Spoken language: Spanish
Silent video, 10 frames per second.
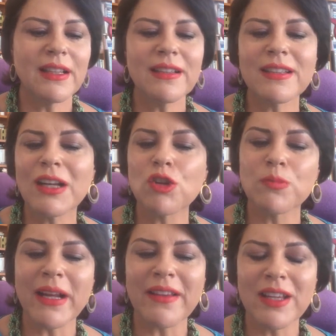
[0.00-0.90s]
Se dice que
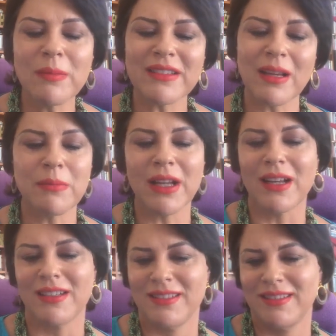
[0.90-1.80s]
los paradigmas
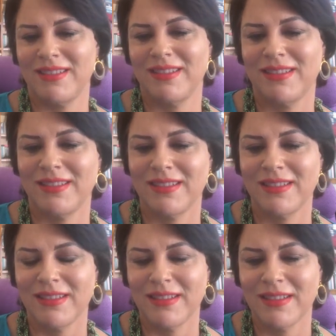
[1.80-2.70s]
cambiarán.
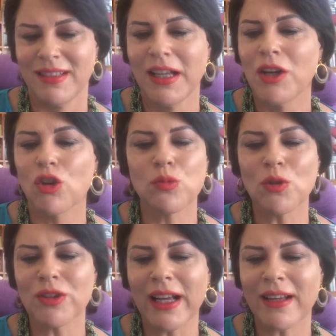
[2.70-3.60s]
Los
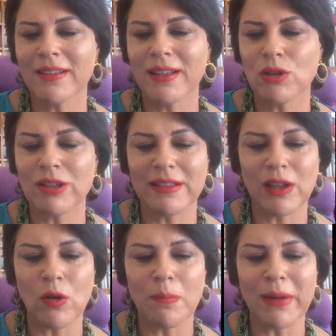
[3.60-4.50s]
montajes en los que
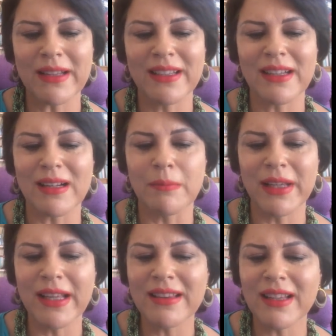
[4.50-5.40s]
se comparten
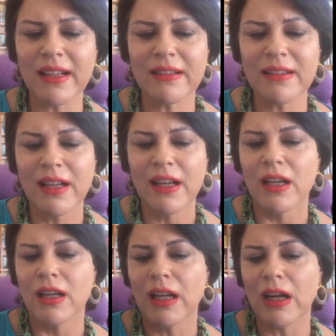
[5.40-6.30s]
herramientas,
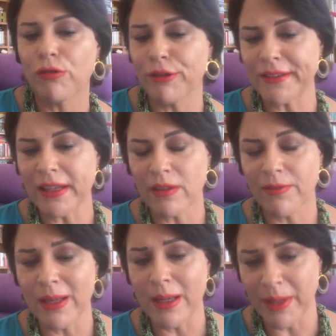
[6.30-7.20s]
la oferta
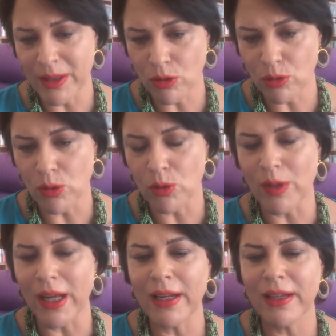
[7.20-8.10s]
de eventos
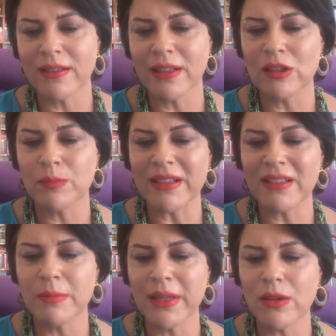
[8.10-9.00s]
culturales, el
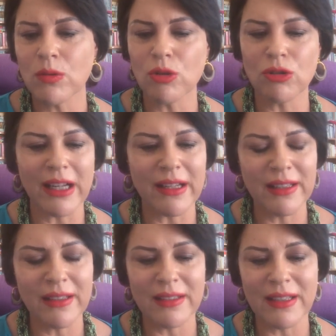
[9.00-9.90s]
esparcimiento en los
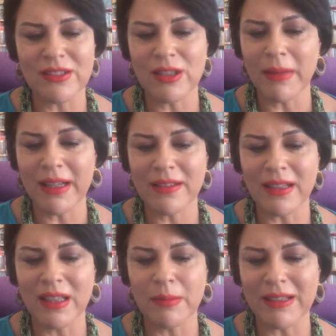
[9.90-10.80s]
jardines y las
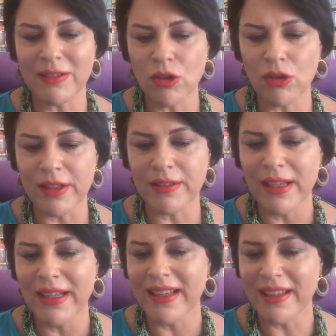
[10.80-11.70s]
llamadas activaciones
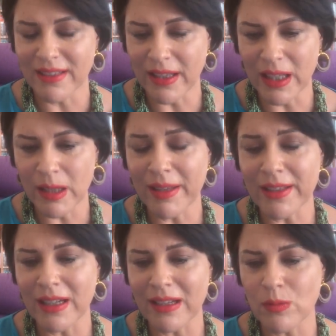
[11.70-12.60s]
que se
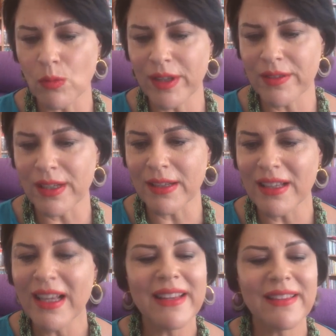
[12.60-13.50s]
derivan de las muestras,
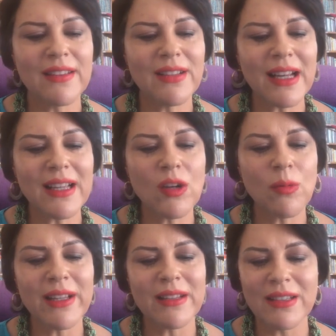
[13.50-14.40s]
tendrán
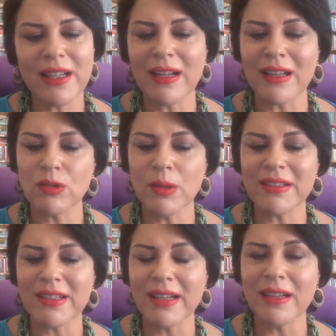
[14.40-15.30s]
que obedecer a las
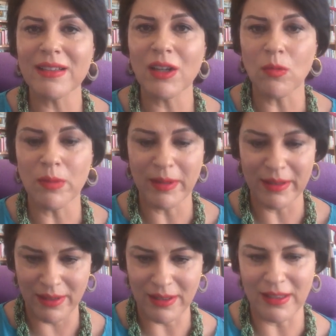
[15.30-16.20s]
nuevas reglas de
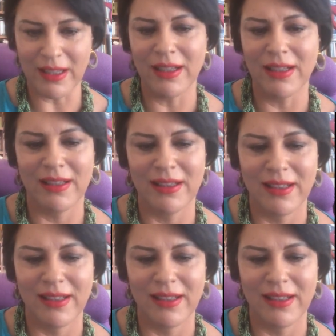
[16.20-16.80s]
convivencia sana.